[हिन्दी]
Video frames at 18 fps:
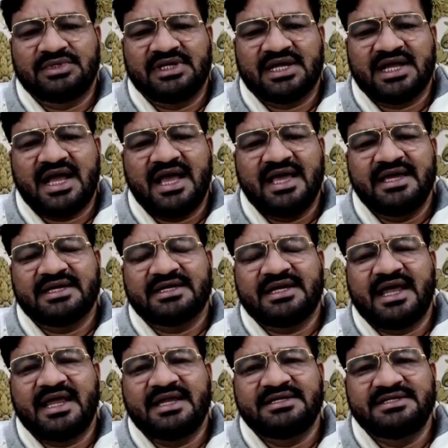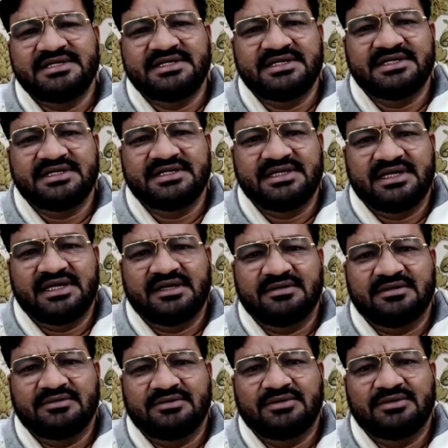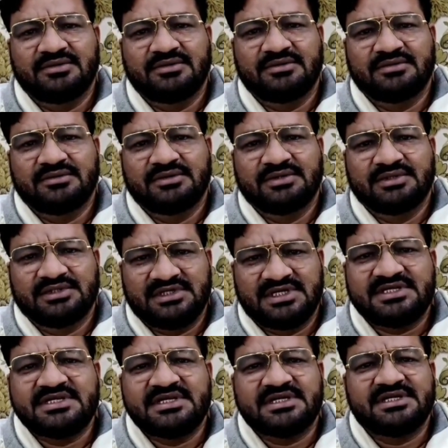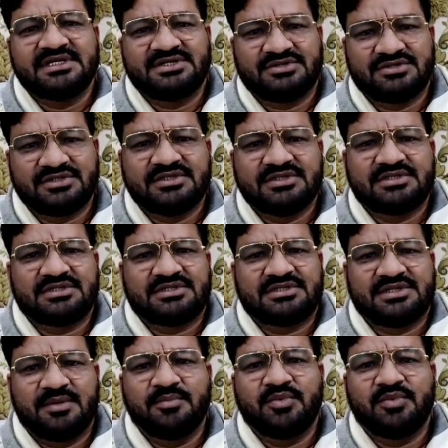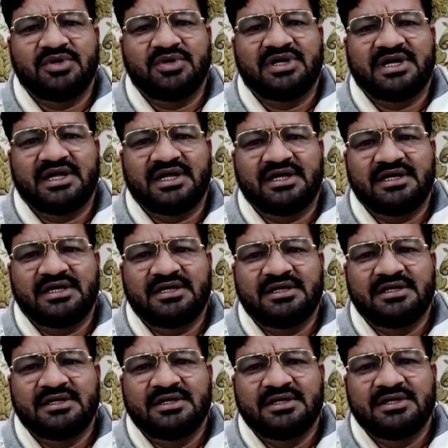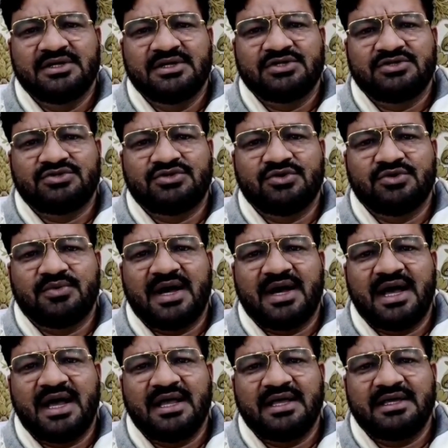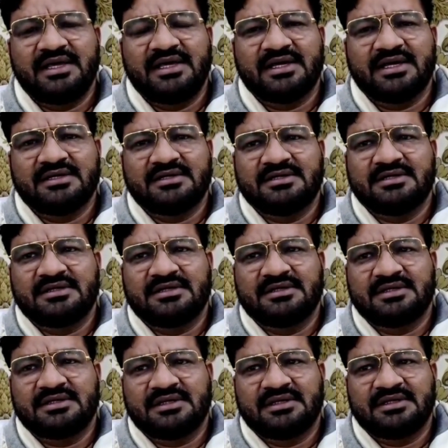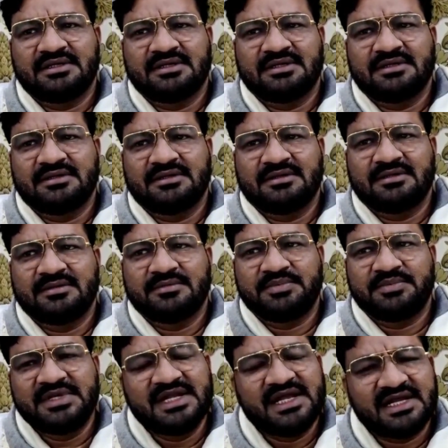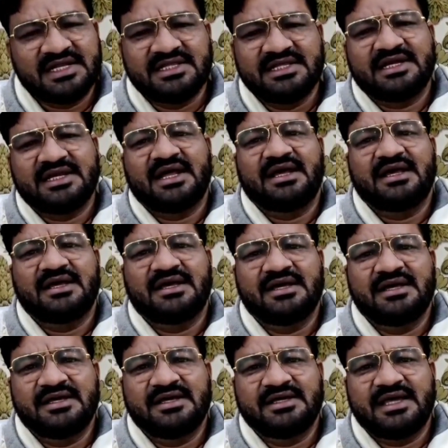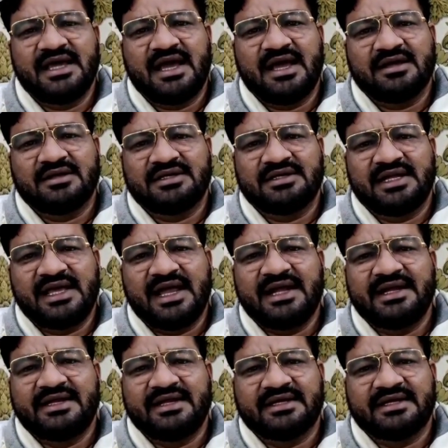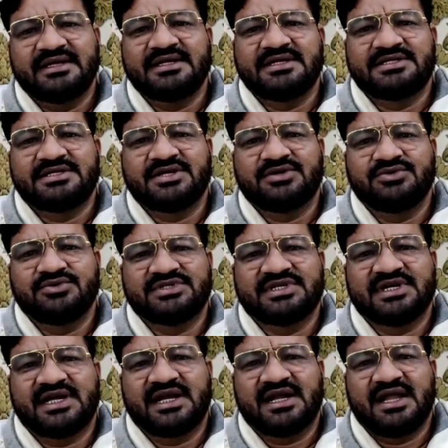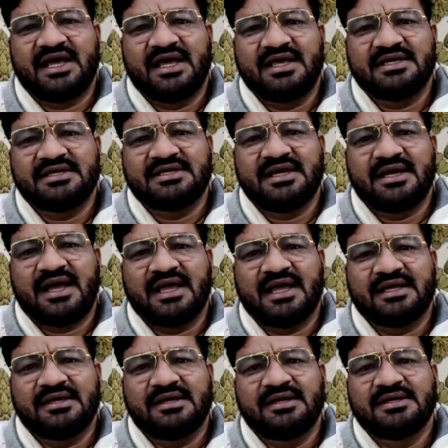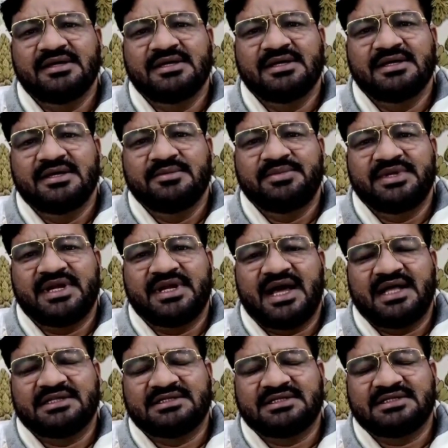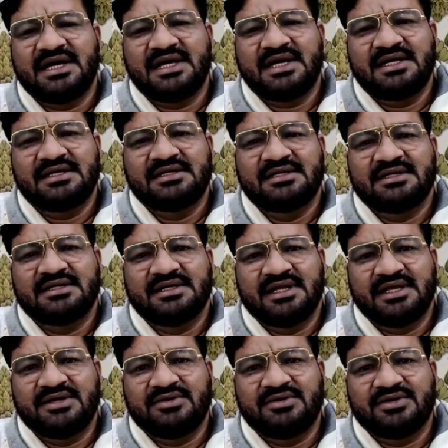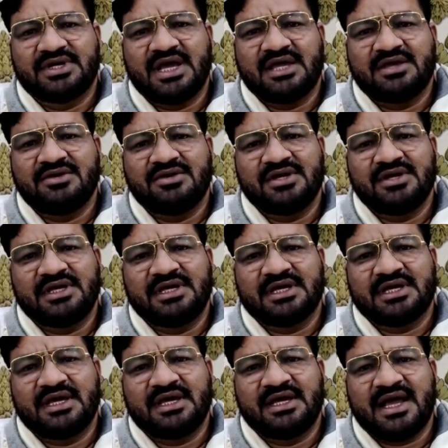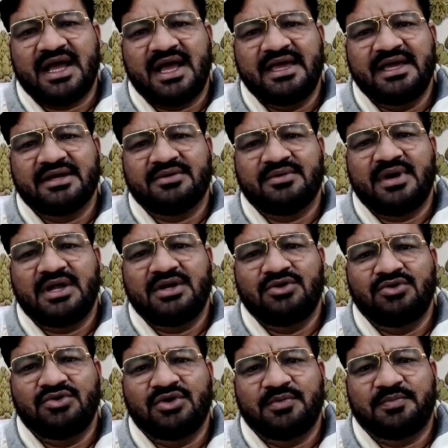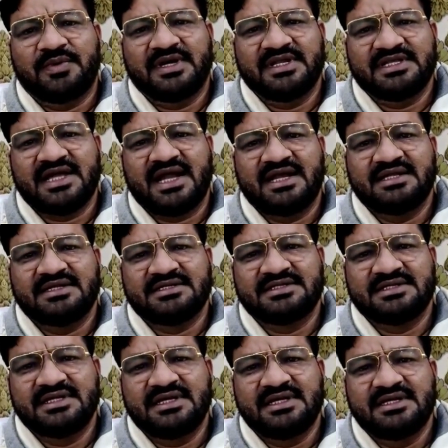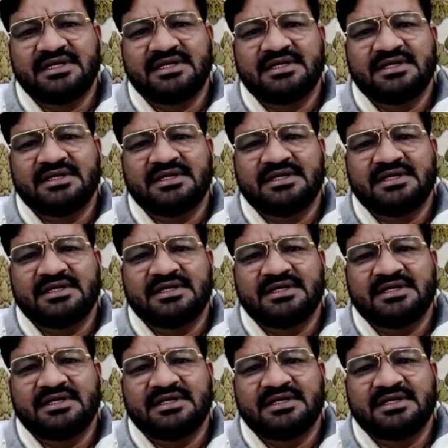एकाएक नाइन्टी डिग्री है वो जैसे कि सब बोल रहे हैं तो वहाँ एक पिलर देना है या नया टेक्निक से कुछ करना है कि आगे फिर हादसा नहीं हो क्या क्यों एक एकाएक वहाँ लोड पड़ जाने से